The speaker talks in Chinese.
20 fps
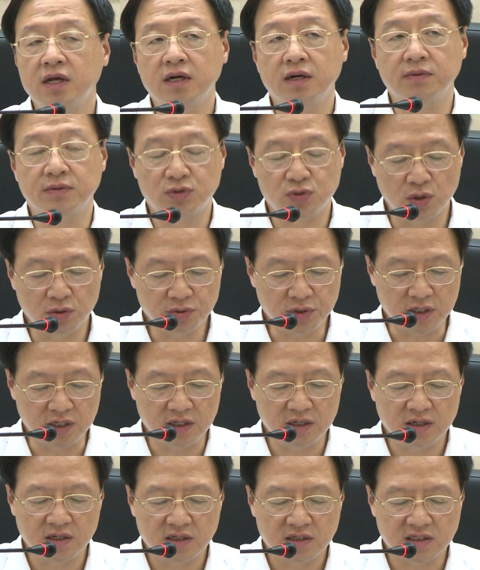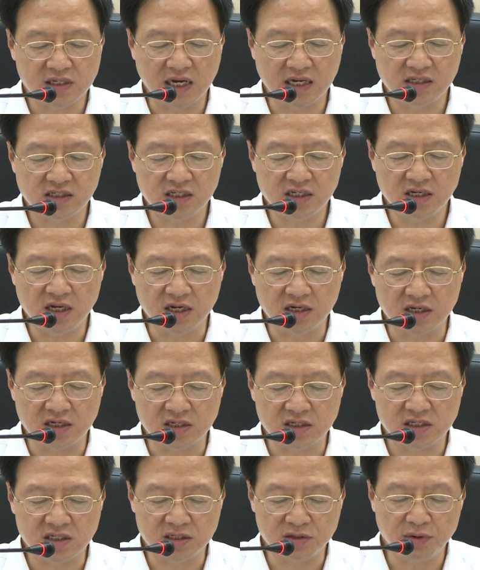那么，终于在今年的
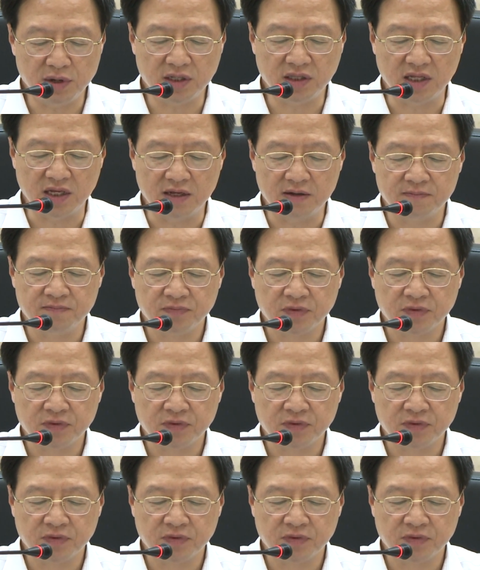十月底，